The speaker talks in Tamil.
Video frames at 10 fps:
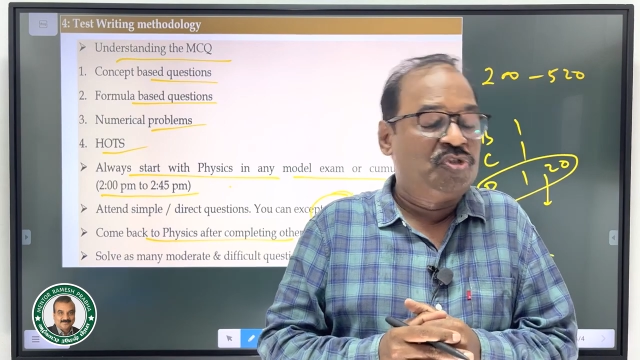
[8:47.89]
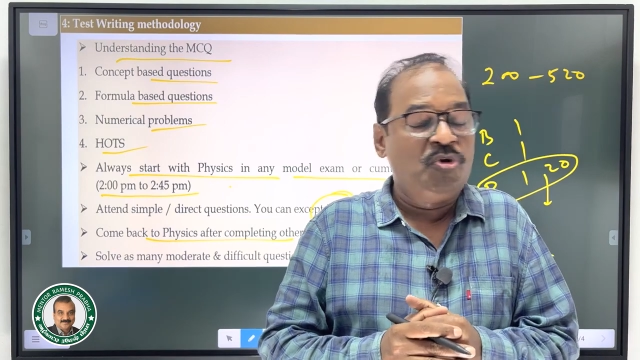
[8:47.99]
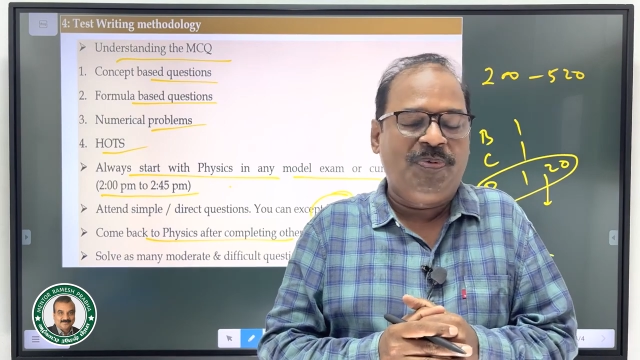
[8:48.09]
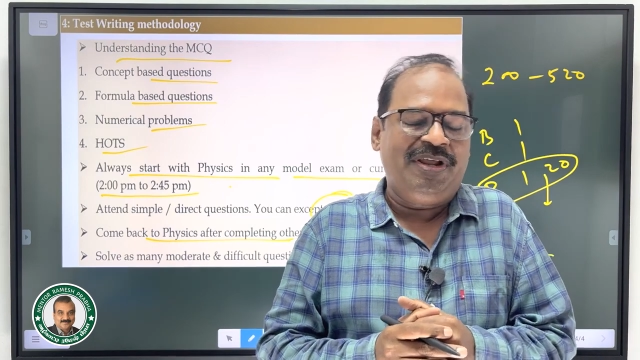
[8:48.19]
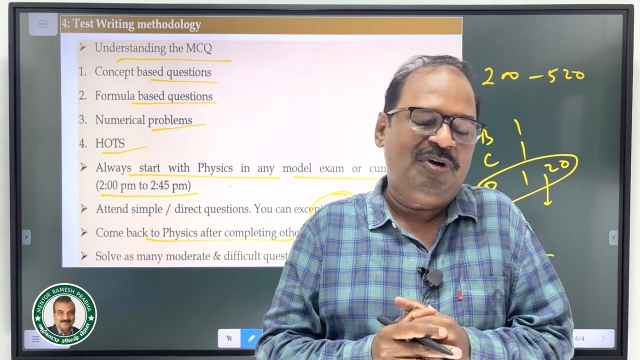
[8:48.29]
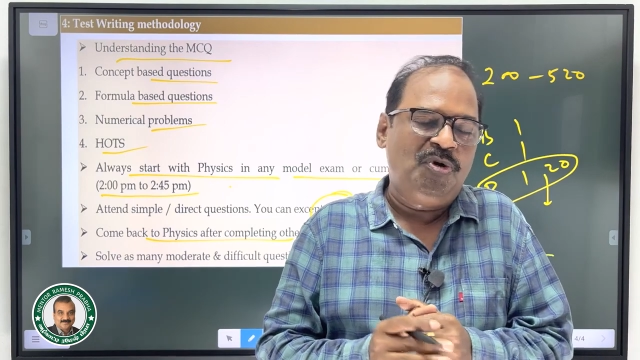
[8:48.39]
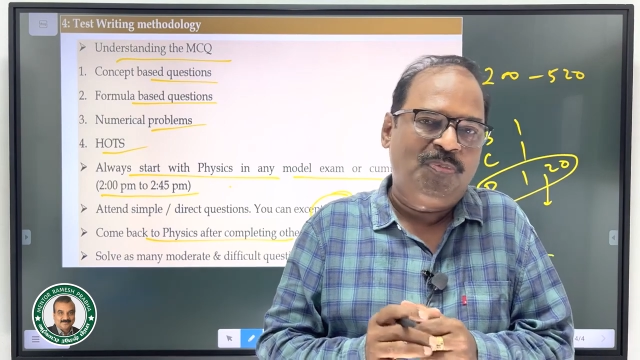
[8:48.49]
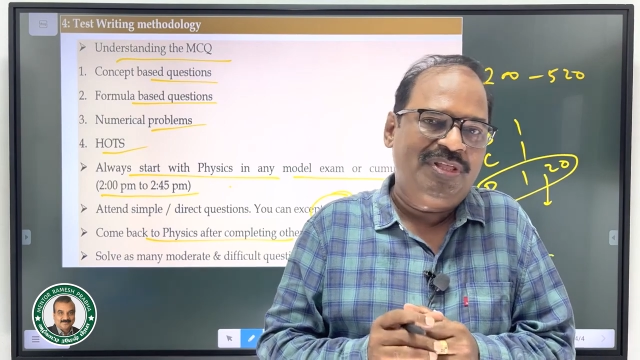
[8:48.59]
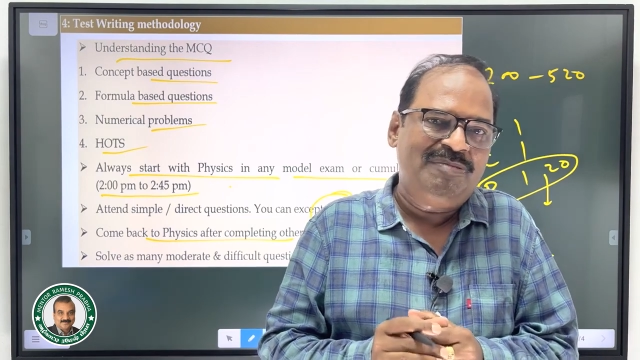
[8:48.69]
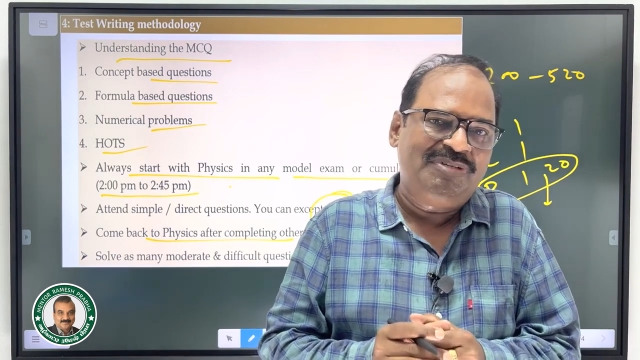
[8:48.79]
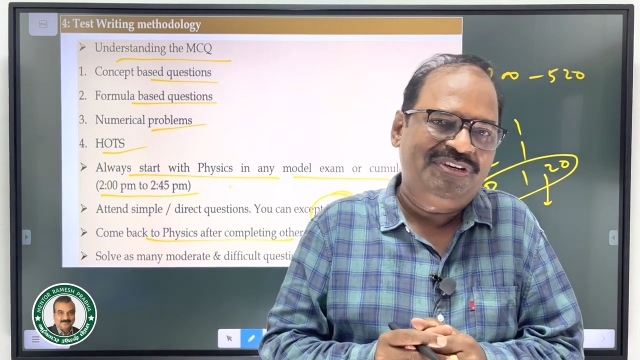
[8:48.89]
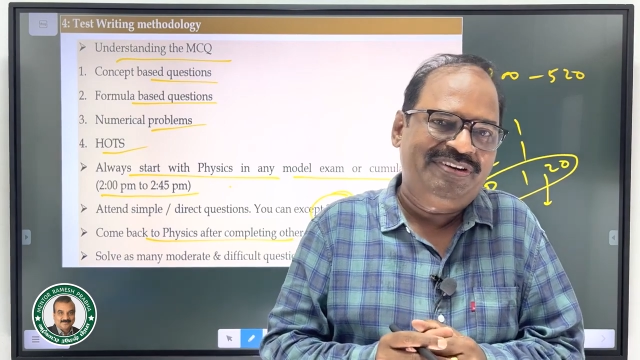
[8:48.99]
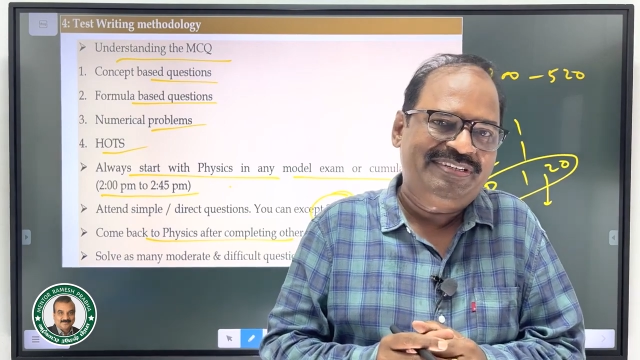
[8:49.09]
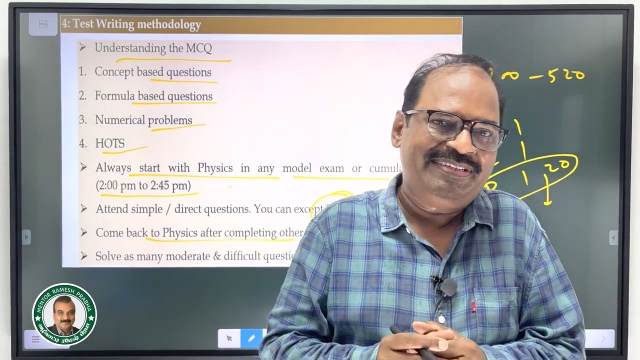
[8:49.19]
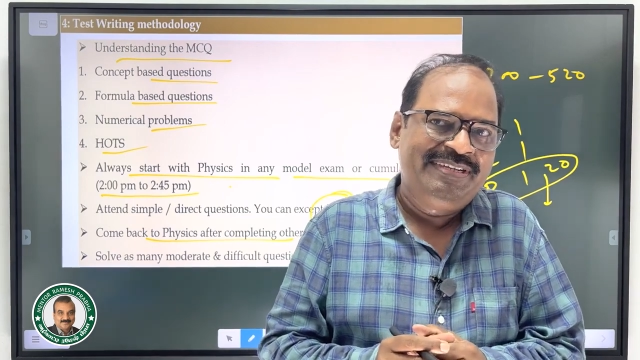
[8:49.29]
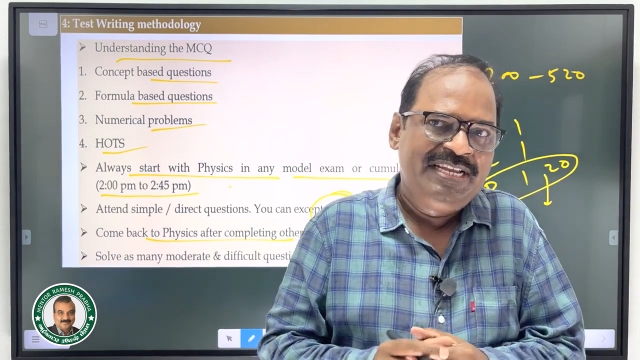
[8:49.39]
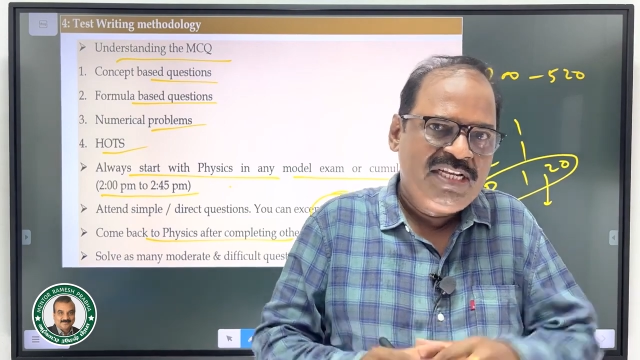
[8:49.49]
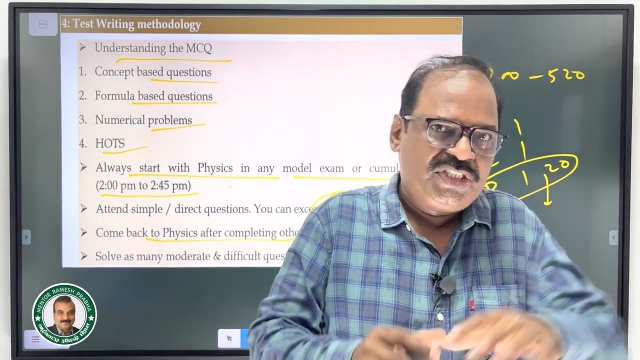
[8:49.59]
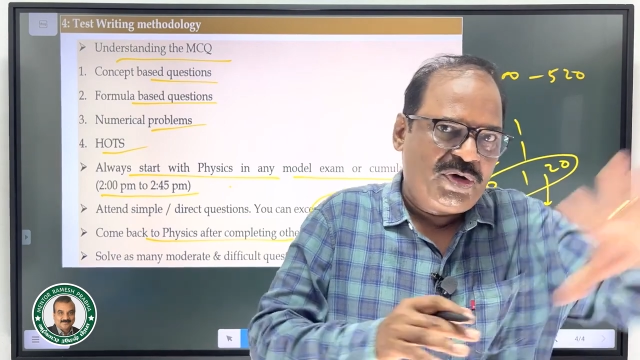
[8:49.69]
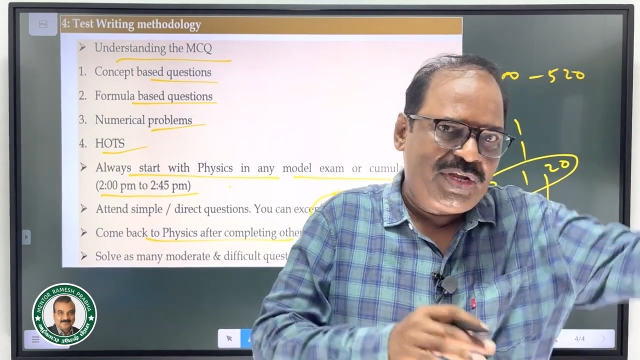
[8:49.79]
சூப்பர் முப்பது நிமிஷம் இருக்குது
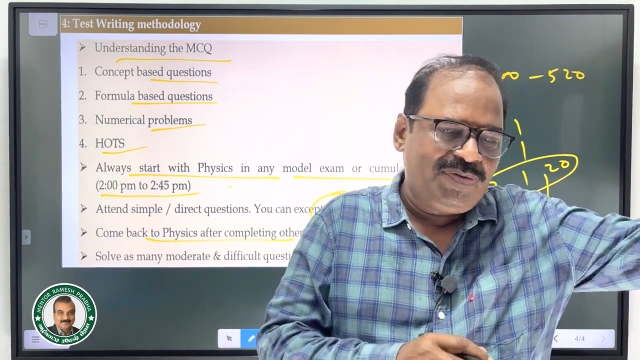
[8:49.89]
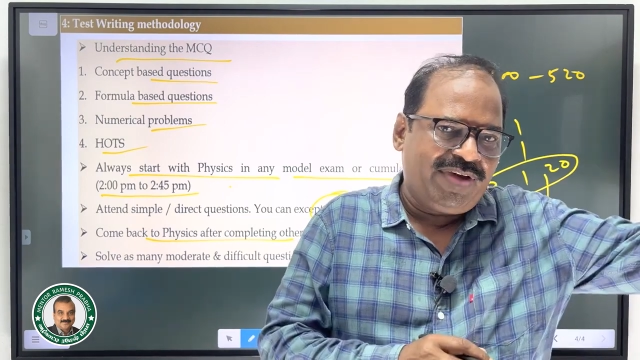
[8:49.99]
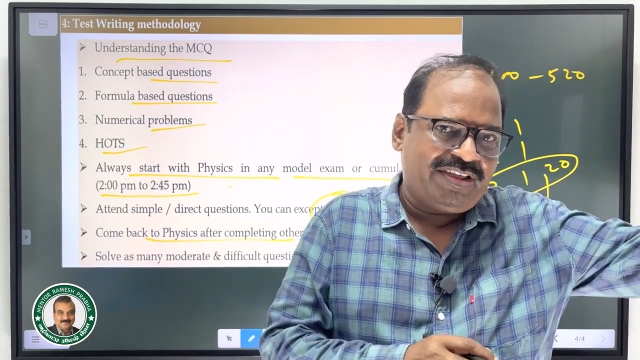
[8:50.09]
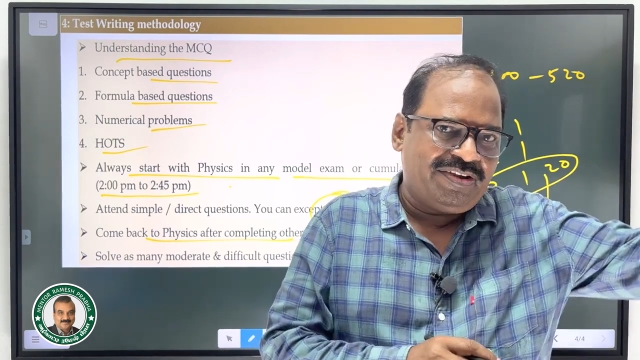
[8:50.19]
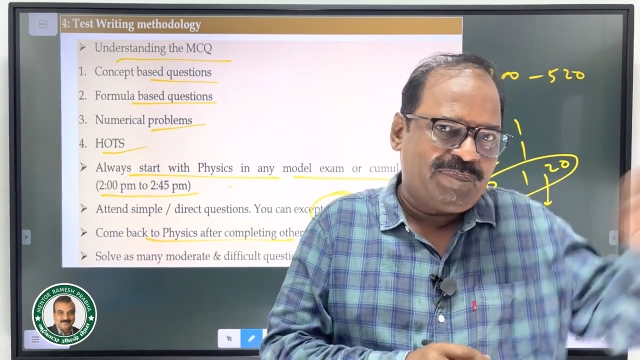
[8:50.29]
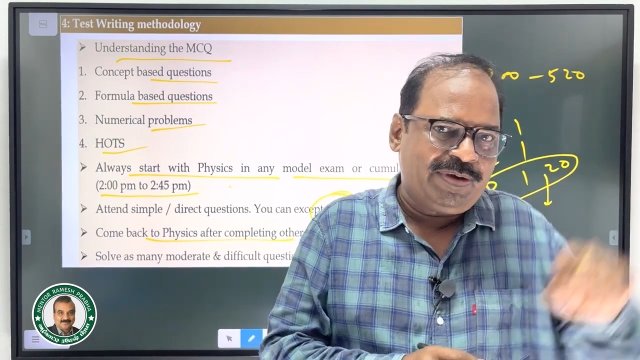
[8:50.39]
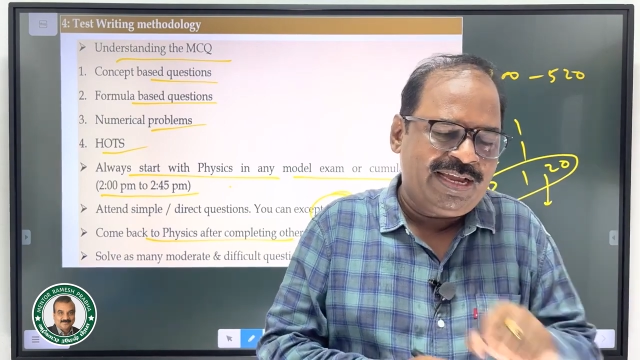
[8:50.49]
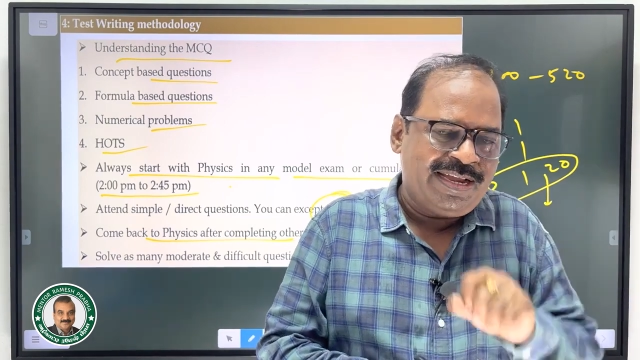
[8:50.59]
ஸோ இது வரைக்கும் இப்போ